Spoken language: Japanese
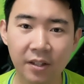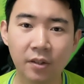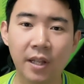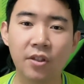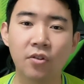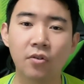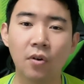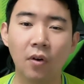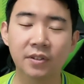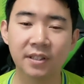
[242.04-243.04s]
クトで中
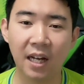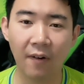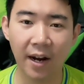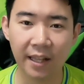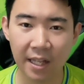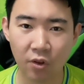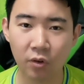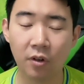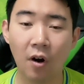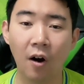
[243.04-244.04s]
央を使われた直
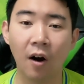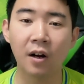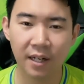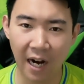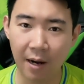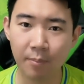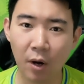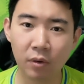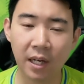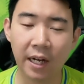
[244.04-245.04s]
後、
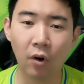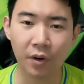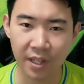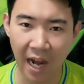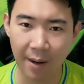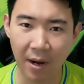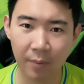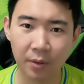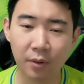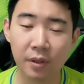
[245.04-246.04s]
ガンバ大阪の山
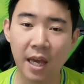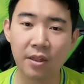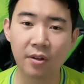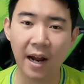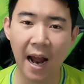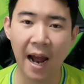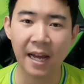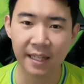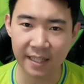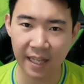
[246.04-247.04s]
本選手が
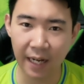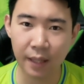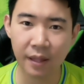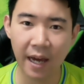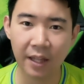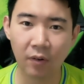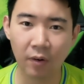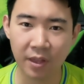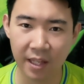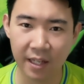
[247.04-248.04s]
左サイド
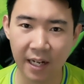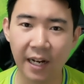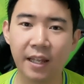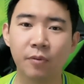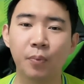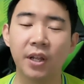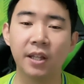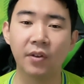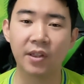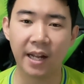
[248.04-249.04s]
をしっかり
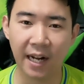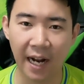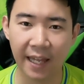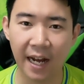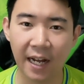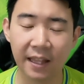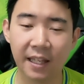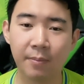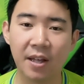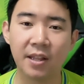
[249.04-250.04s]
スプリントして駆け上がっ
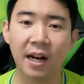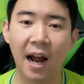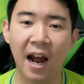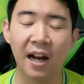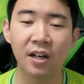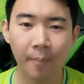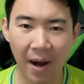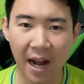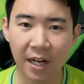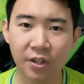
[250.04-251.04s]
ていましたが、
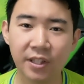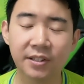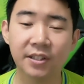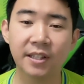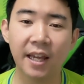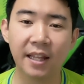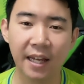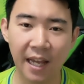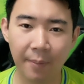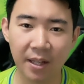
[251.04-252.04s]
マークについていた
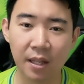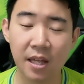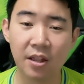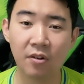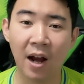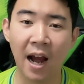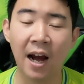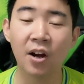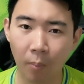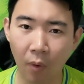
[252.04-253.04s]
山田選手
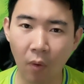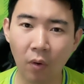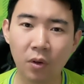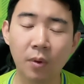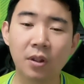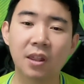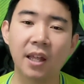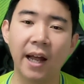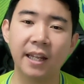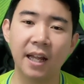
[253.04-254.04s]
は
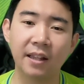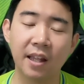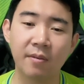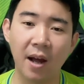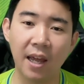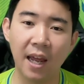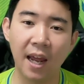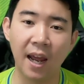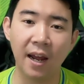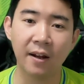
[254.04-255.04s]
ボールウォッチャーになってしま
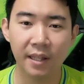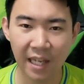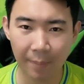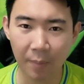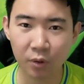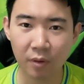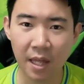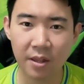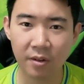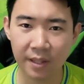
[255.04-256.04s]
い、山本
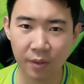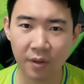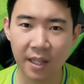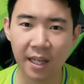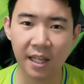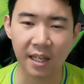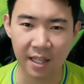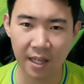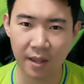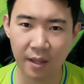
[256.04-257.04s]
選手についていき、
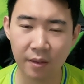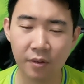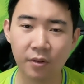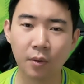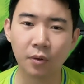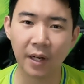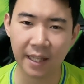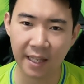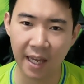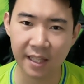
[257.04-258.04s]
帰陣すること
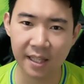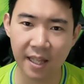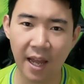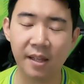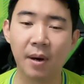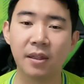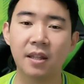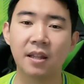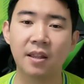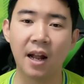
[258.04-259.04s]
ができていま
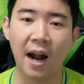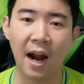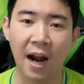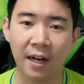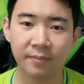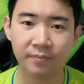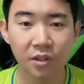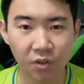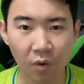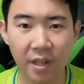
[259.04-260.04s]
せんでした。
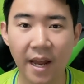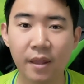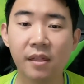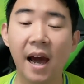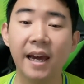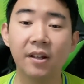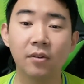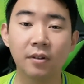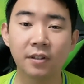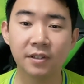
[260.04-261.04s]
そして、
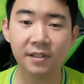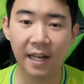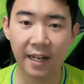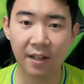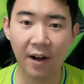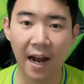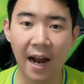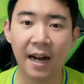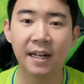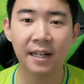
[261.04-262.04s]
サイドを崩されて
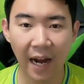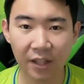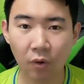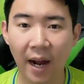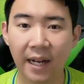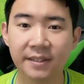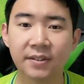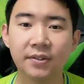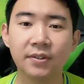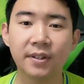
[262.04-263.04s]
は、あとは
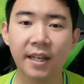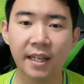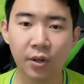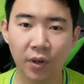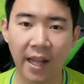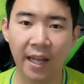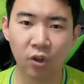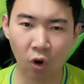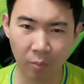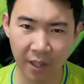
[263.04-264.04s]
数的不利で
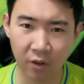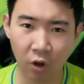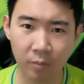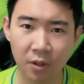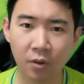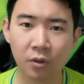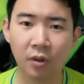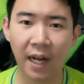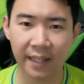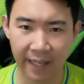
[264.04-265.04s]
飛び込むこ
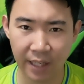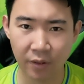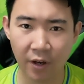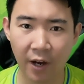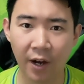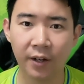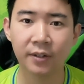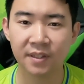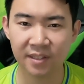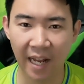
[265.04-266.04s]
とができず、
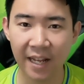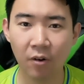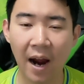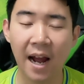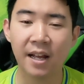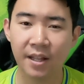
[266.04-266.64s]
最後は